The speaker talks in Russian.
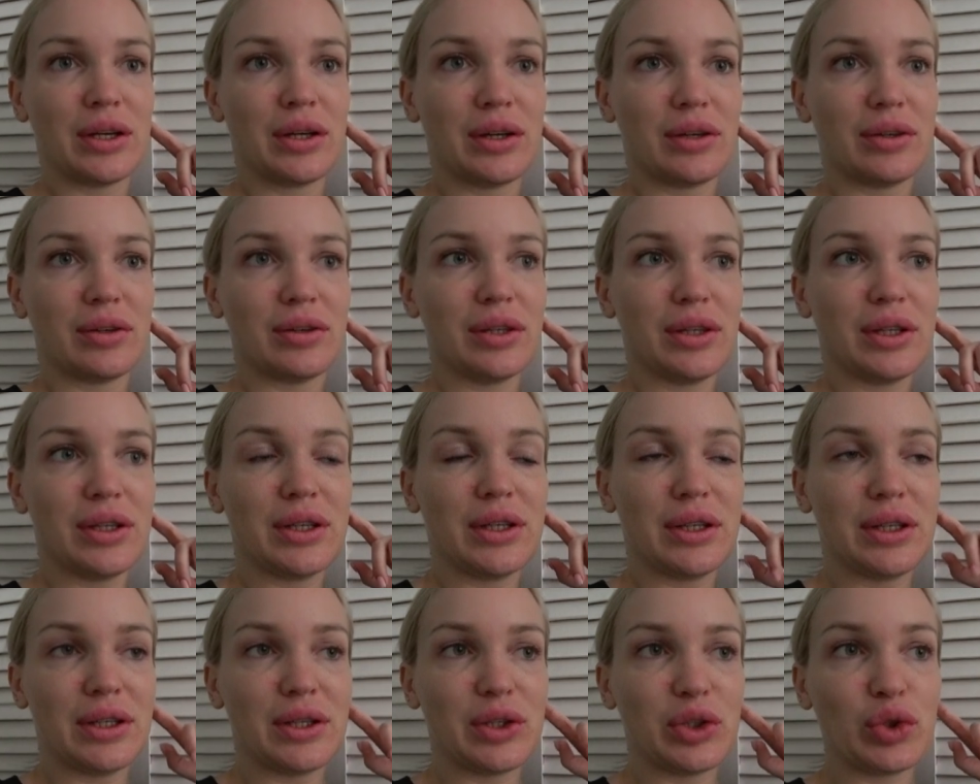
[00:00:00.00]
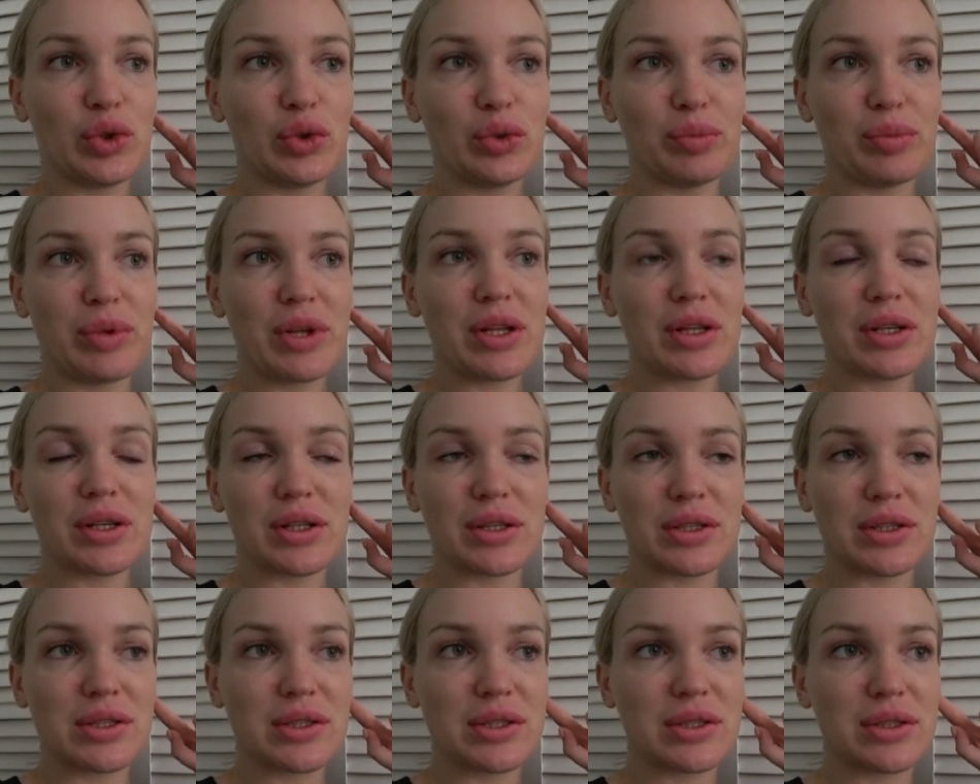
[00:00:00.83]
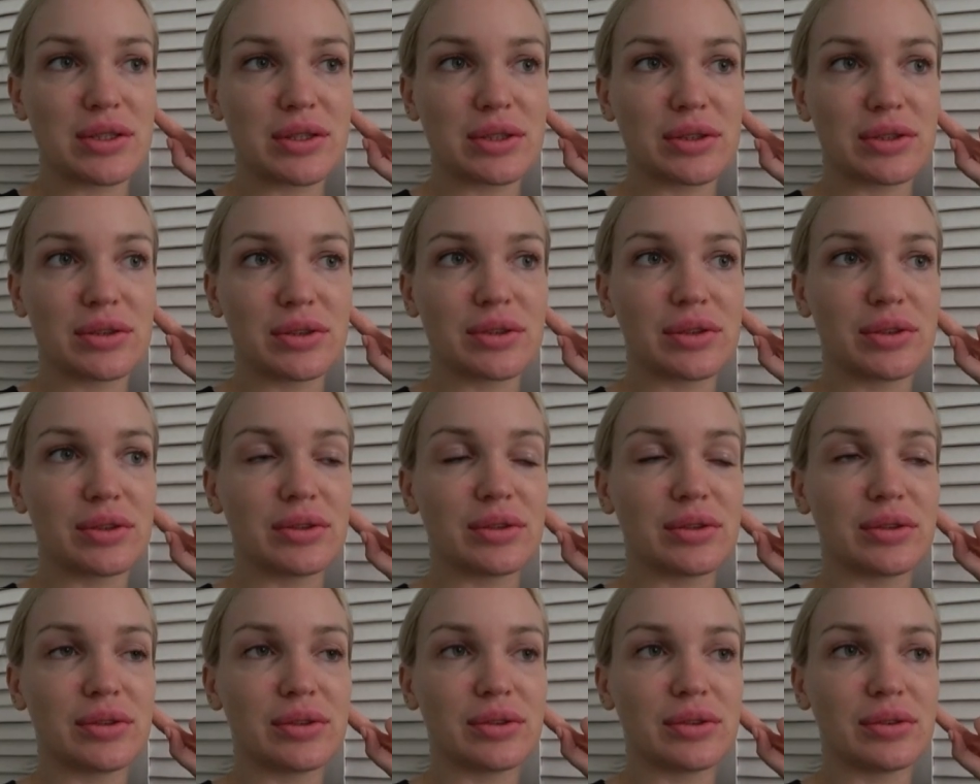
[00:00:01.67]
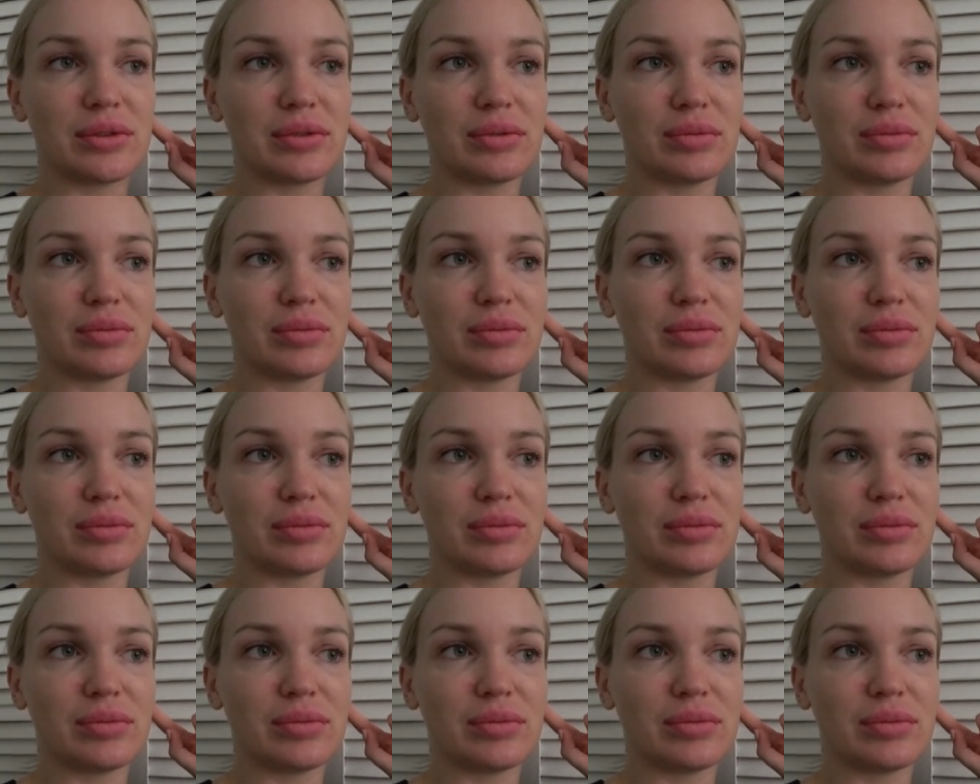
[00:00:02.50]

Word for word: О, ну, Милка с э,